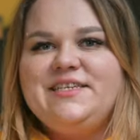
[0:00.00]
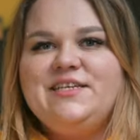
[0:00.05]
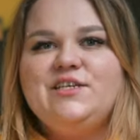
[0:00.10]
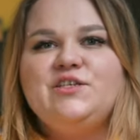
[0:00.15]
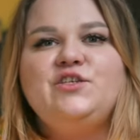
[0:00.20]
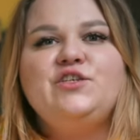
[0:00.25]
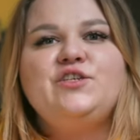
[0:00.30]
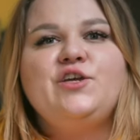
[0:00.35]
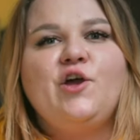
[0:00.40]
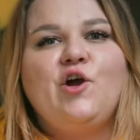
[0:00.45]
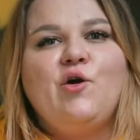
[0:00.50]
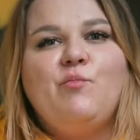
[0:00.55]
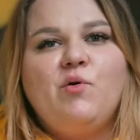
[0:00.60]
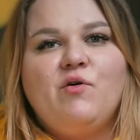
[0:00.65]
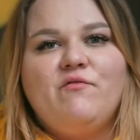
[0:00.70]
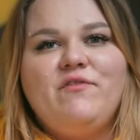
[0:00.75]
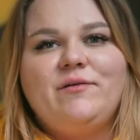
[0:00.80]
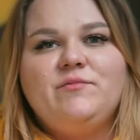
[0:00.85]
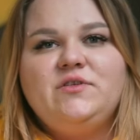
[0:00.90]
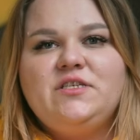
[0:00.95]
Dzisiaj
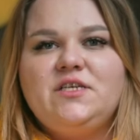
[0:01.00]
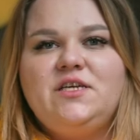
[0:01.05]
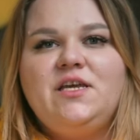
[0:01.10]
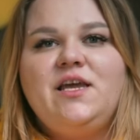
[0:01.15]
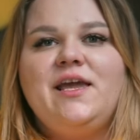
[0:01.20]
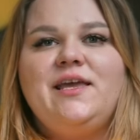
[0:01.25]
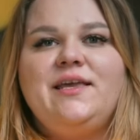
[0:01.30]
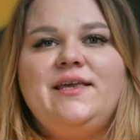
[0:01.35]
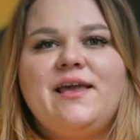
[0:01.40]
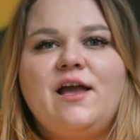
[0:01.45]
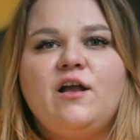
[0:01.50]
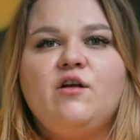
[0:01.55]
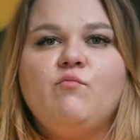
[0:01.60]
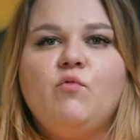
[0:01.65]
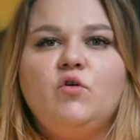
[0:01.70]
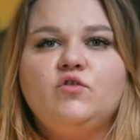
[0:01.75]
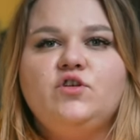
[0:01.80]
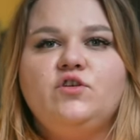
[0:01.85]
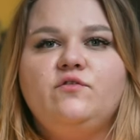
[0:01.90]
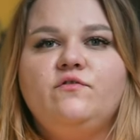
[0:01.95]
opowiem Ci, jak
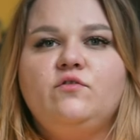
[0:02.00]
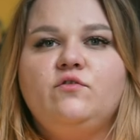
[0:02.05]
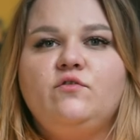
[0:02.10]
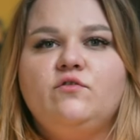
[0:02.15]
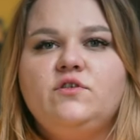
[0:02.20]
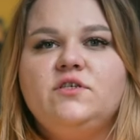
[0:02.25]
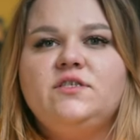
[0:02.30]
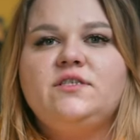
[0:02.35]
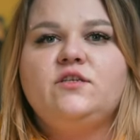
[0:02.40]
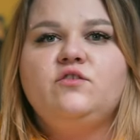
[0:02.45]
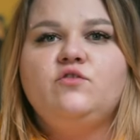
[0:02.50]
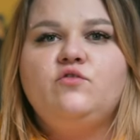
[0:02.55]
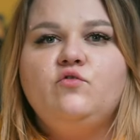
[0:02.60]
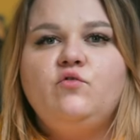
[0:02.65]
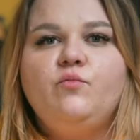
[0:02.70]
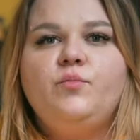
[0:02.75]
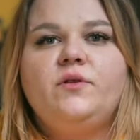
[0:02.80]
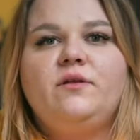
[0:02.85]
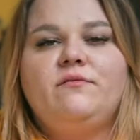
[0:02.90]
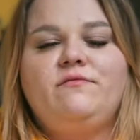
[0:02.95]
możesz wykorzystać
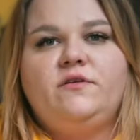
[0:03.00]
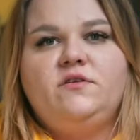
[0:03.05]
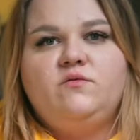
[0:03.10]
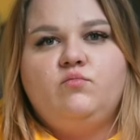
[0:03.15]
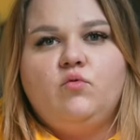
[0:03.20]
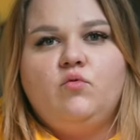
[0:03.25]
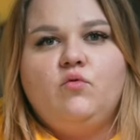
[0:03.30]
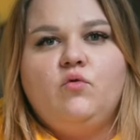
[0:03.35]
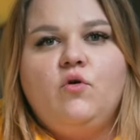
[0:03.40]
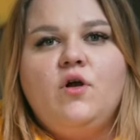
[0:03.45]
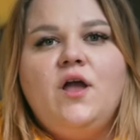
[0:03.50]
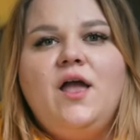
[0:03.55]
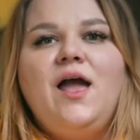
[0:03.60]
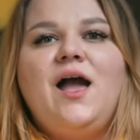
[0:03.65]
grupy na Facebooku,